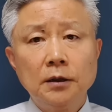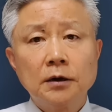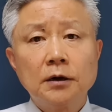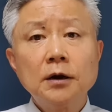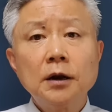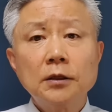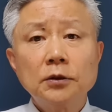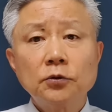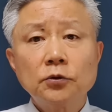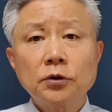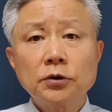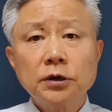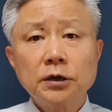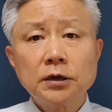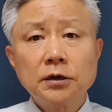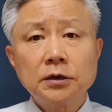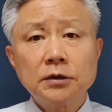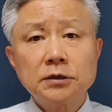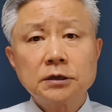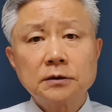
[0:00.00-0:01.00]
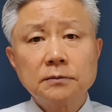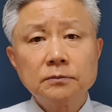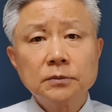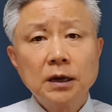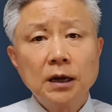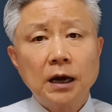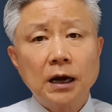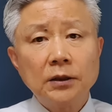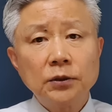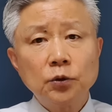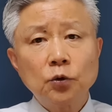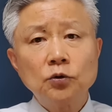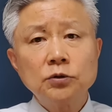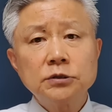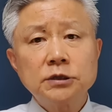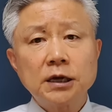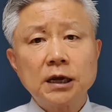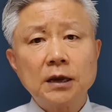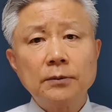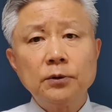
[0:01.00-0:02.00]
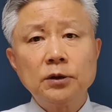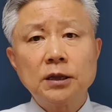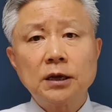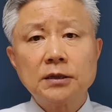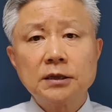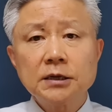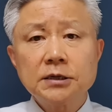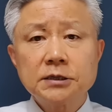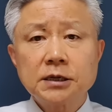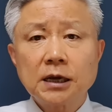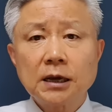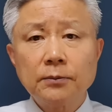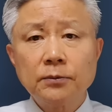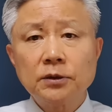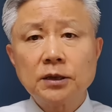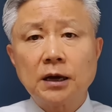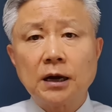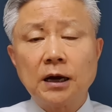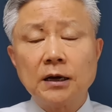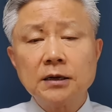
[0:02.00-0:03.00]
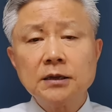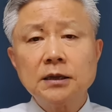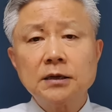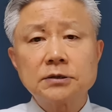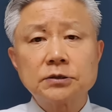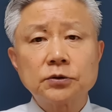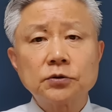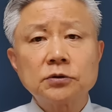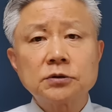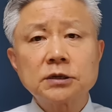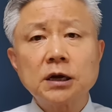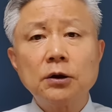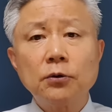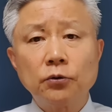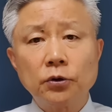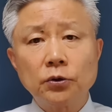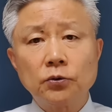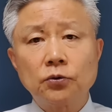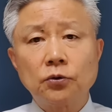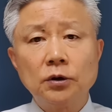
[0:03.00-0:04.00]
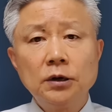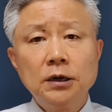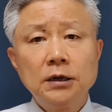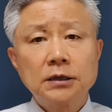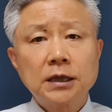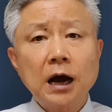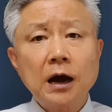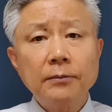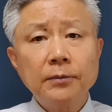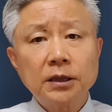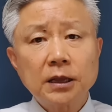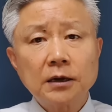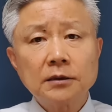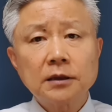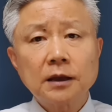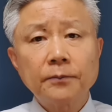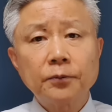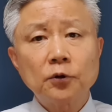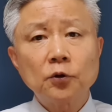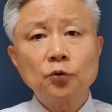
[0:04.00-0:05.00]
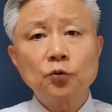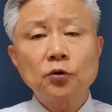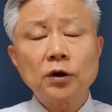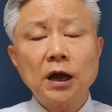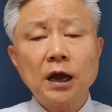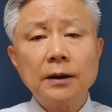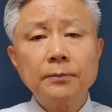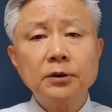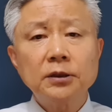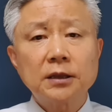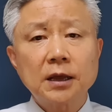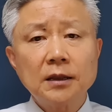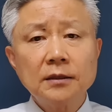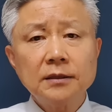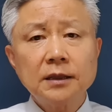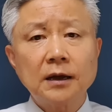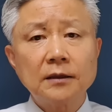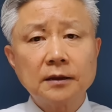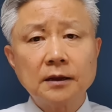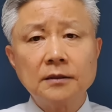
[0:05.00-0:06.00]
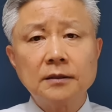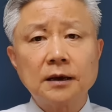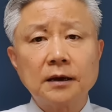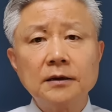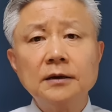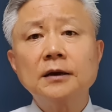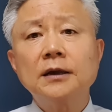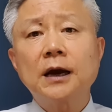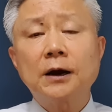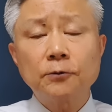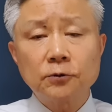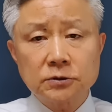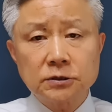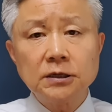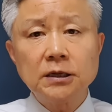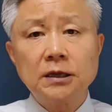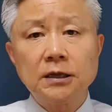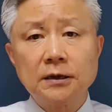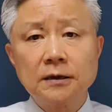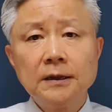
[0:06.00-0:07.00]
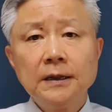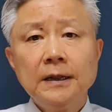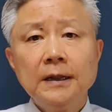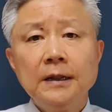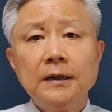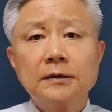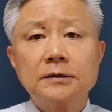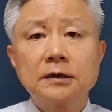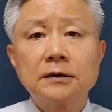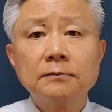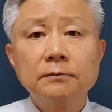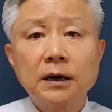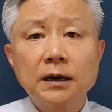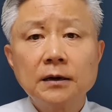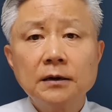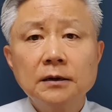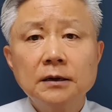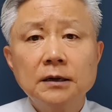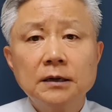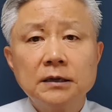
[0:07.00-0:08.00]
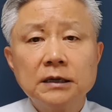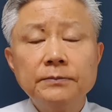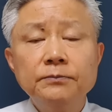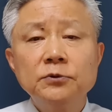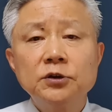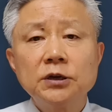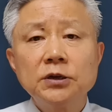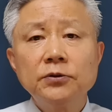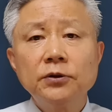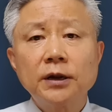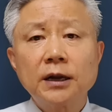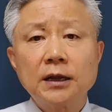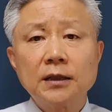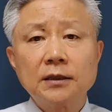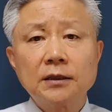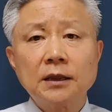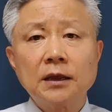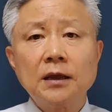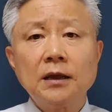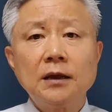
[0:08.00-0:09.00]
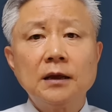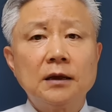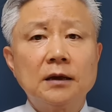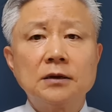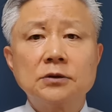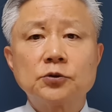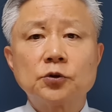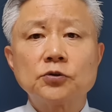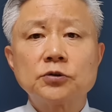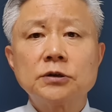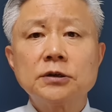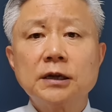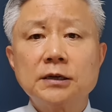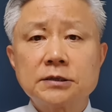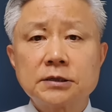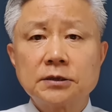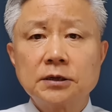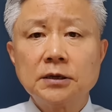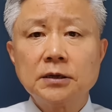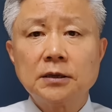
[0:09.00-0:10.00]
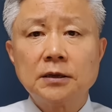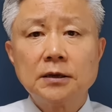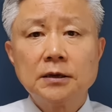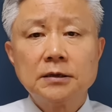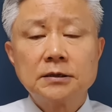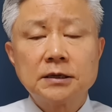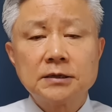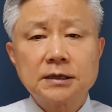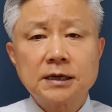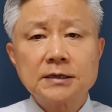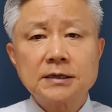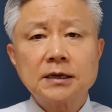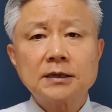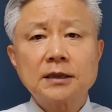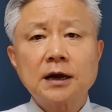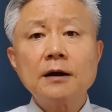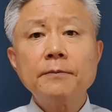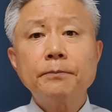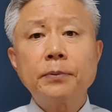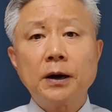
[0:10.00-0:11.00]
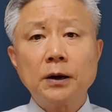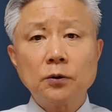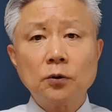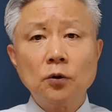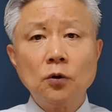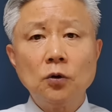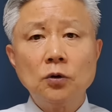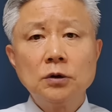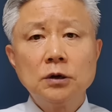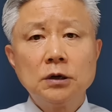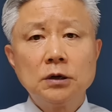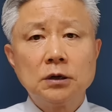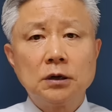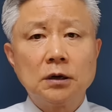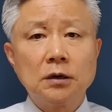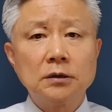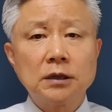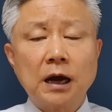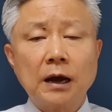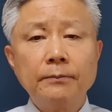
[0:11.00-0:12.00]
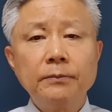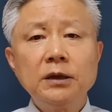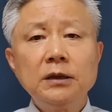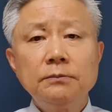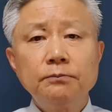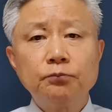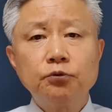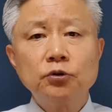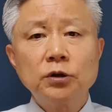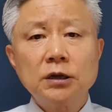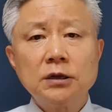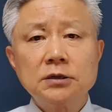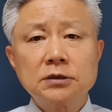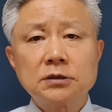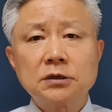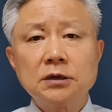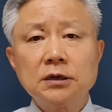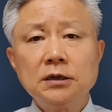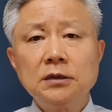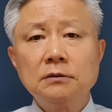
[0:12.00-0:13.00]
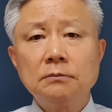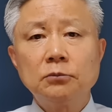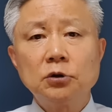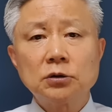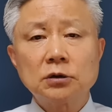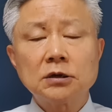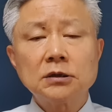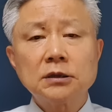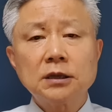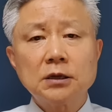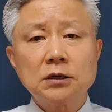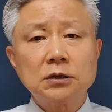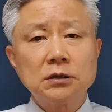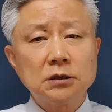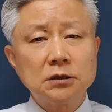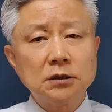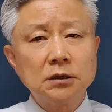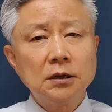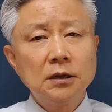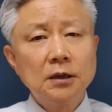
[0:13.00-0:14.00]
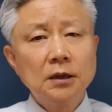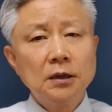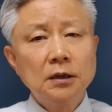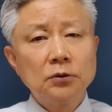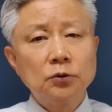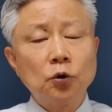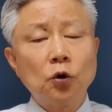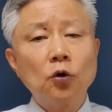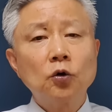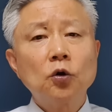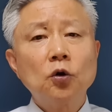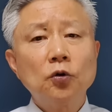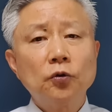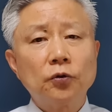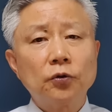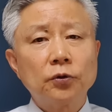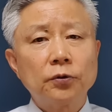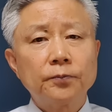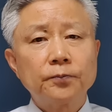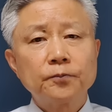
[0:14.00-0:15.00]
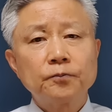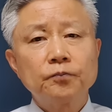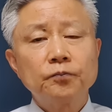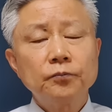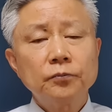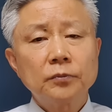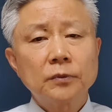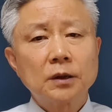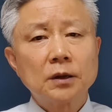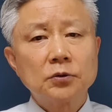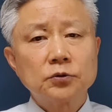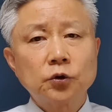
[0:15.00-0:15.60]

그런데도 여기는 지금 한동훈 책임이다, 내 책임이다, 아니다, 서로 싸우고 있고 다음에 당대표는 누가 하면 된다, 안 된다 얘기하고 있으니 정말 임진왜란 때 조선에서는 사색당파로 어, 남인, 북인, 서인 뭐 그때 어, 노론, 음?